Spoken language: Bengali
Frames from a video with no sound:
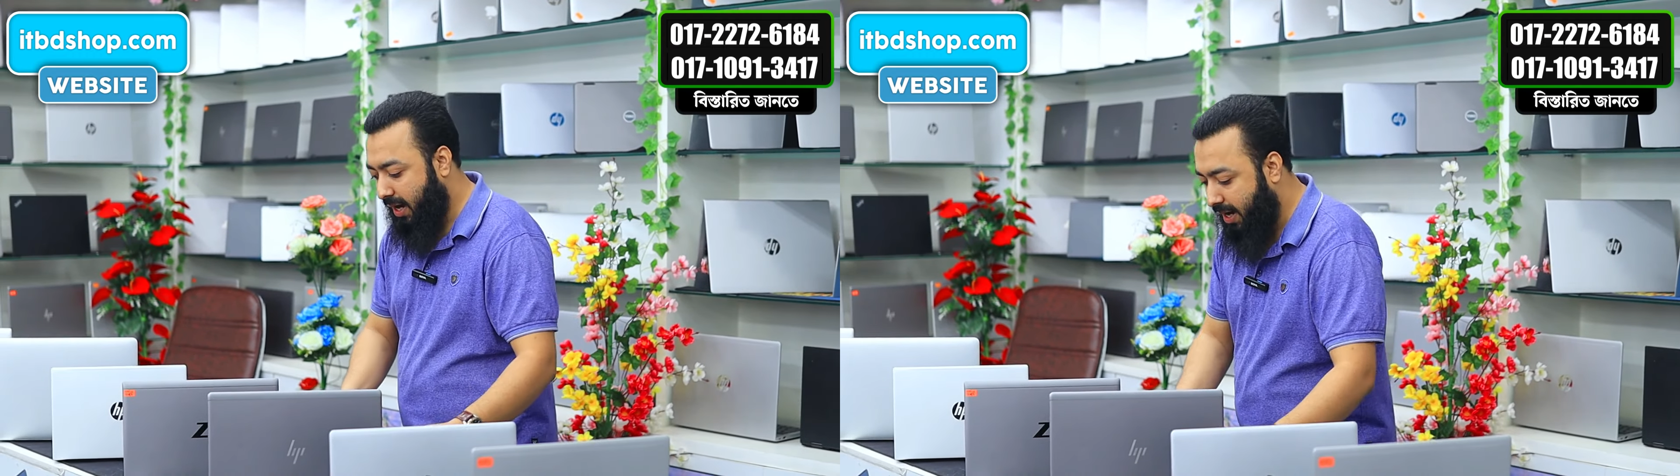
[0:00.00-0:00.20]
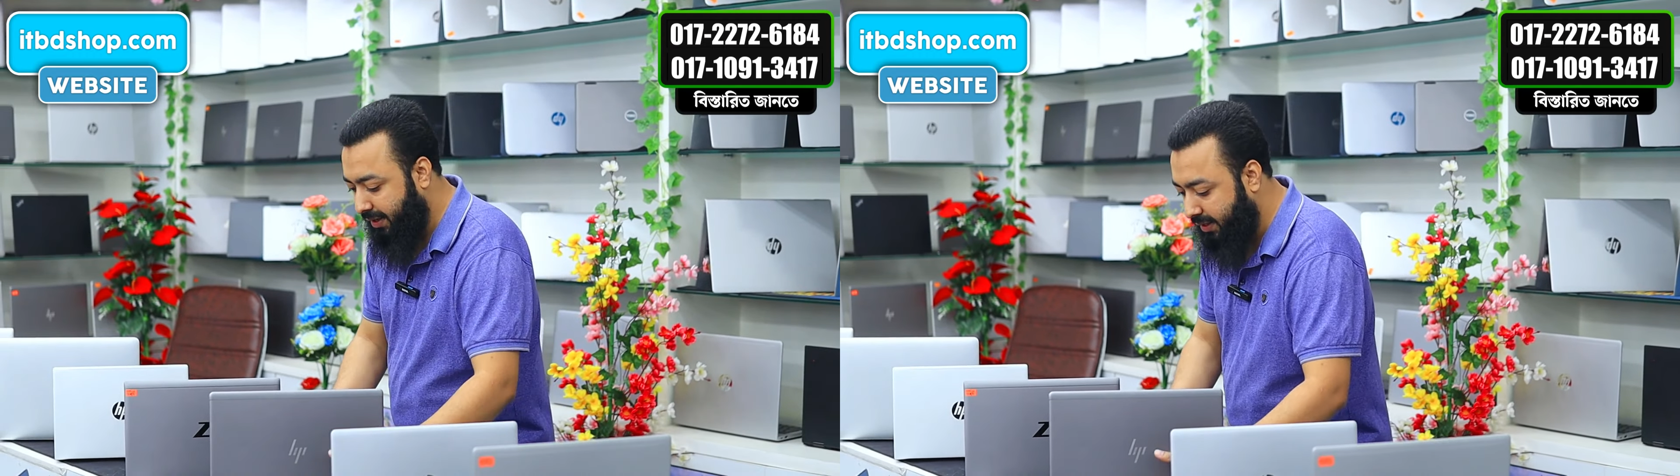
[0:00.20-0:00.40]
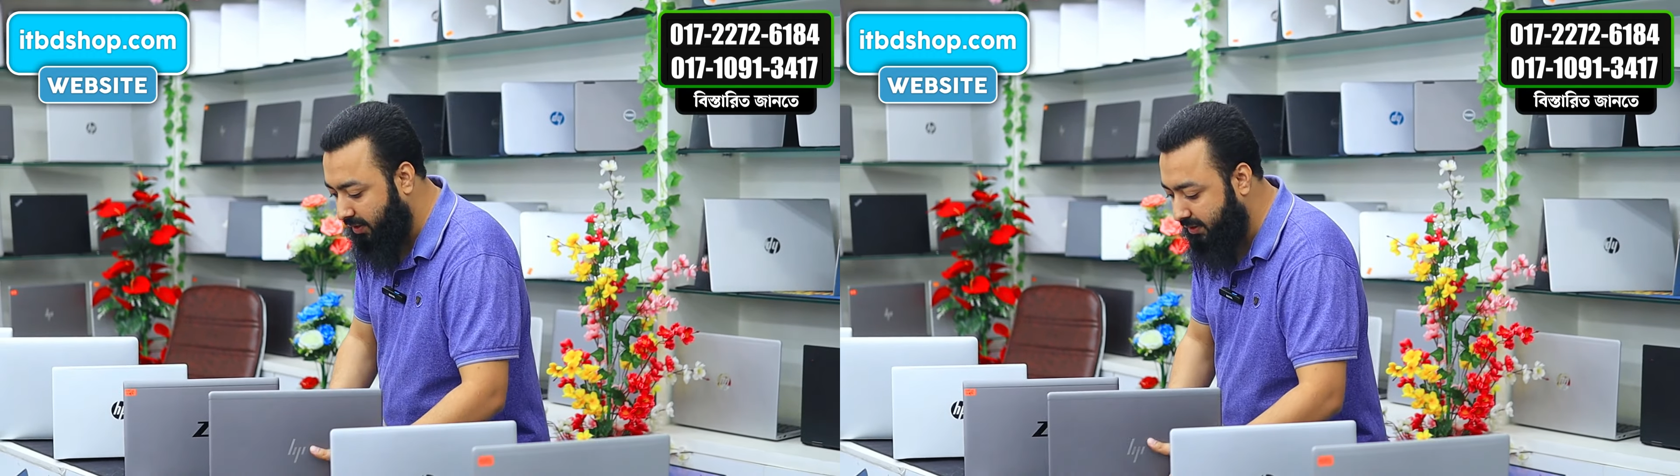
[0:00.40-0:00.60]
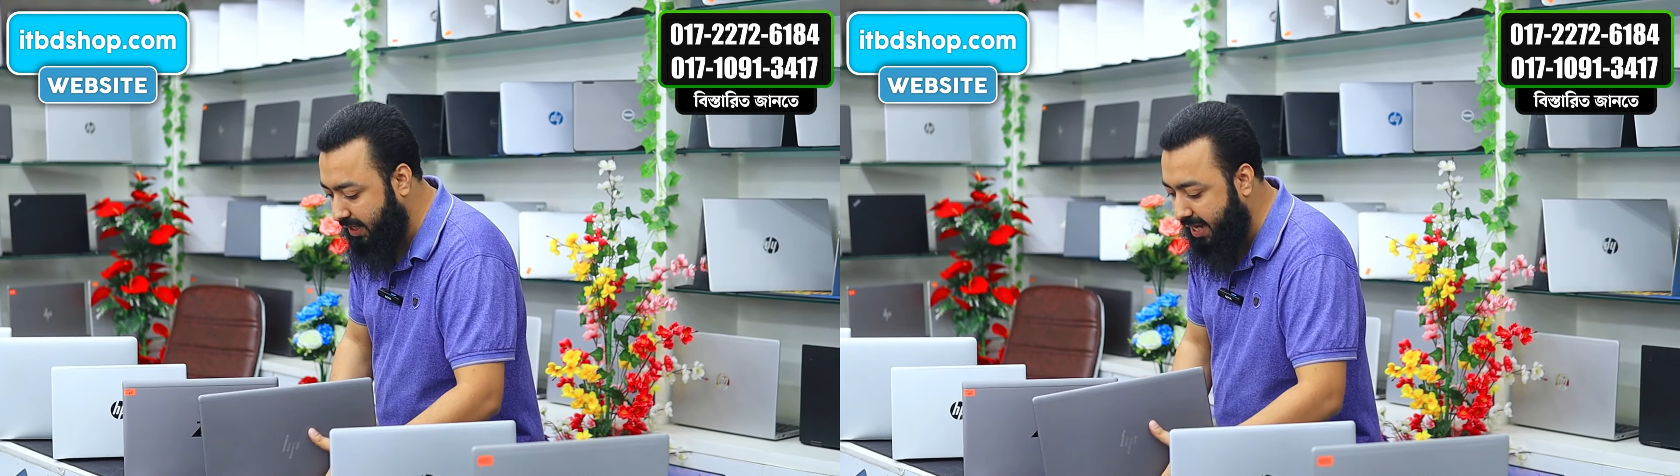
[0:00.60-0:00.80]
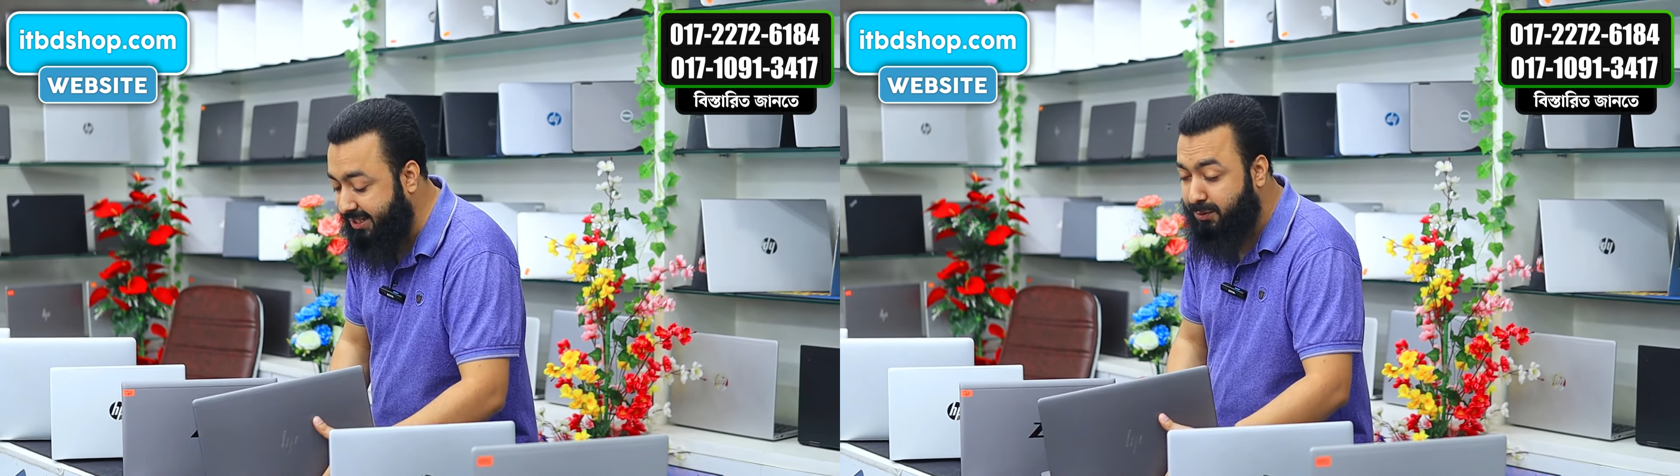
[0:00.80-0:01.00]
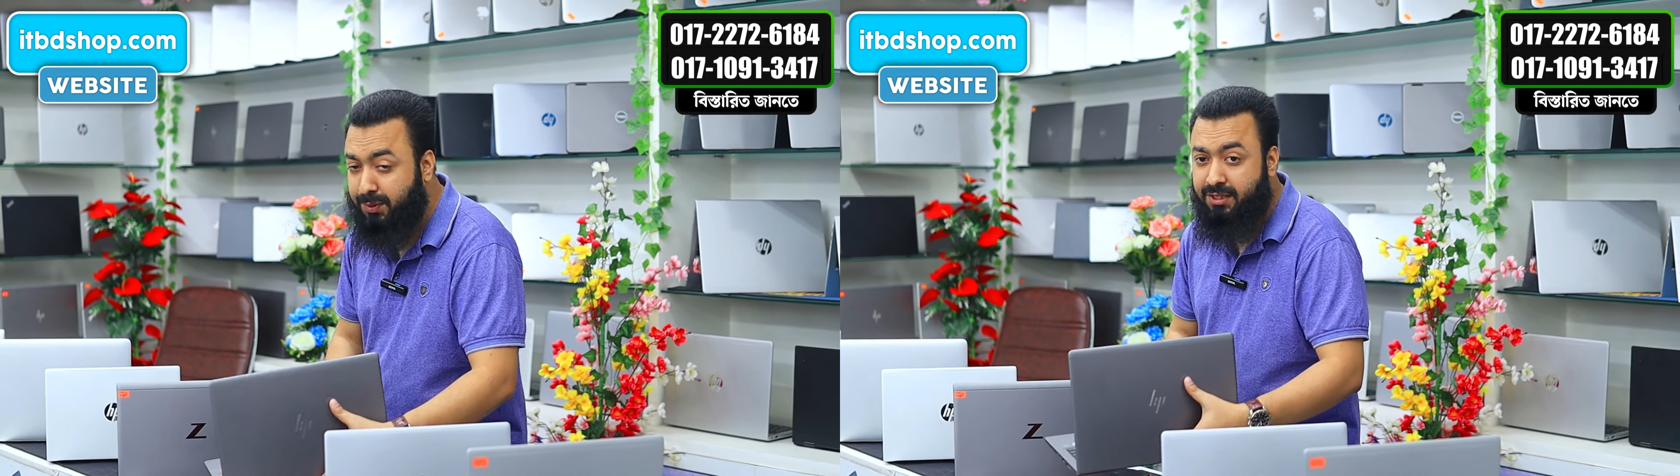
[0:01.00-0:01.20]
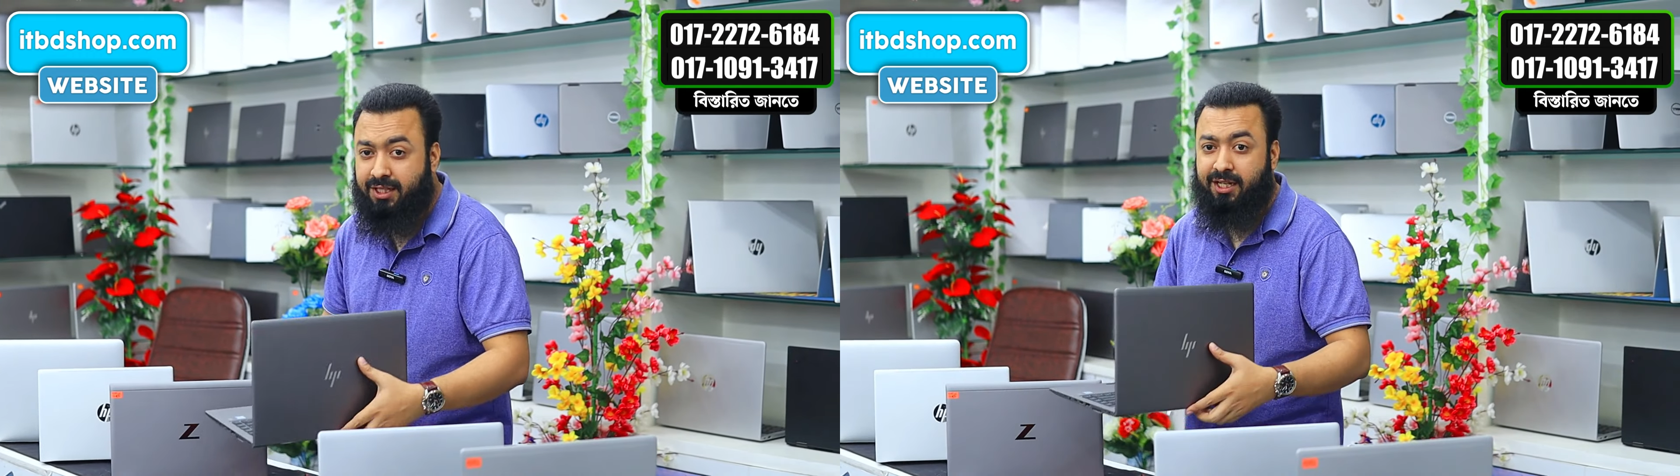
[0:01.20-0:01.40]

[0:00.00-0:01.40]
আর এটা হচ্ছে এইচপি